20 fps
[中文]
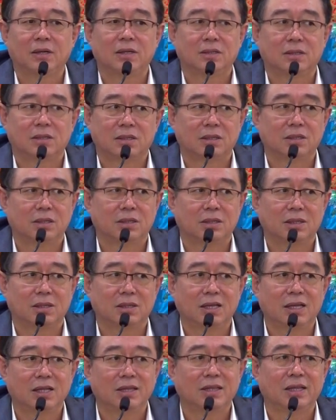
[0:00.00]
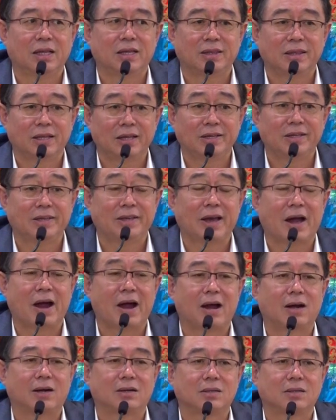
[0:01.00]
的嫩的嫩芽
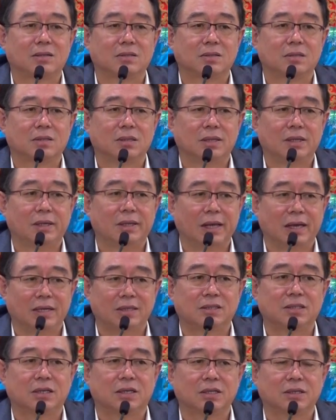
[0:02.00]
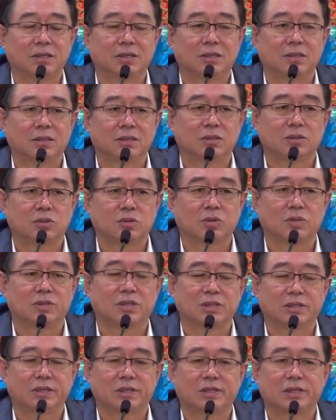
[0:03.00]
儿炼成做
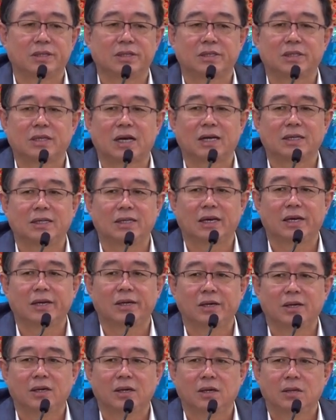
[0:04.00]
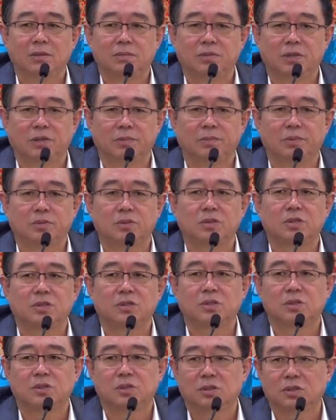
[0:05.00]
成的这个茶叶。并不
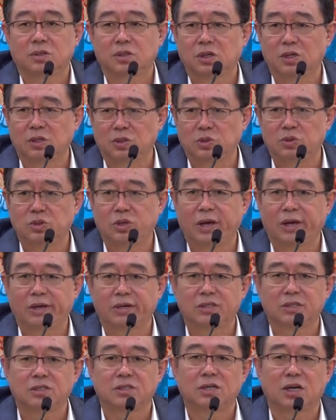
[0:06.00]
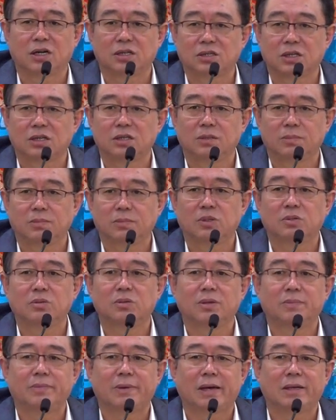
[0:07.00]
是很缺，市场上你们都
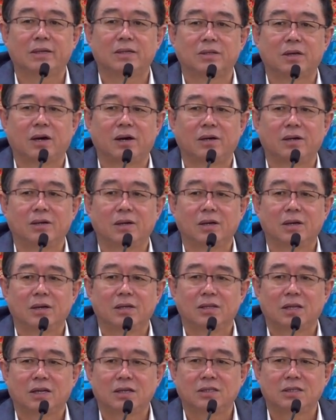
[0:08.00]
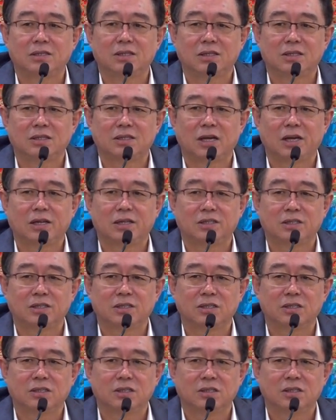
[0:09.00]
能买得到。但是你在这
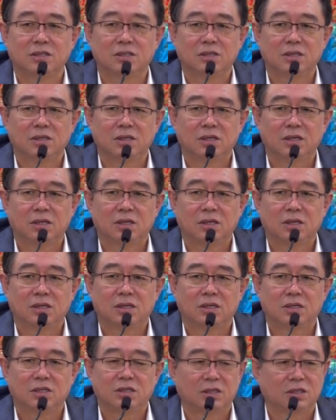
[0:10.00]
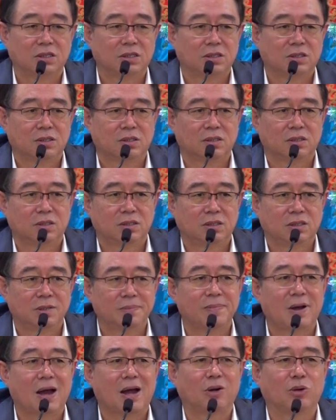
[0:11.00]
个这个金
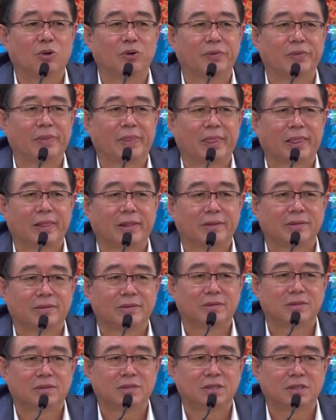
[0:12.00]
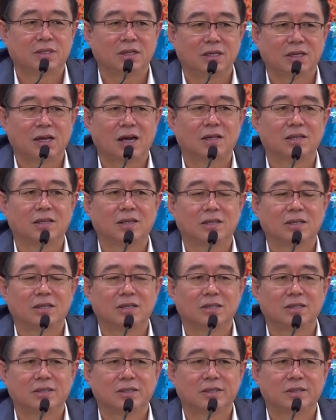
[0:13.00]
马伦这样的一
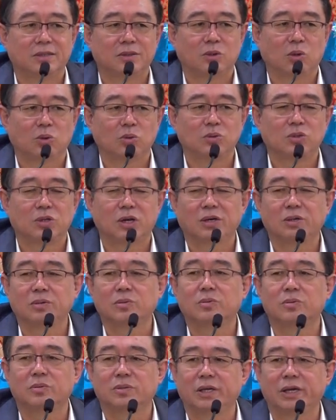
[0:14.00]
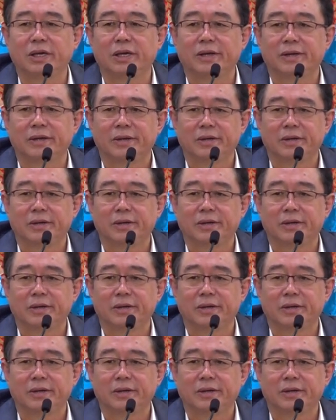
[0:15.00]
个龙泉谷地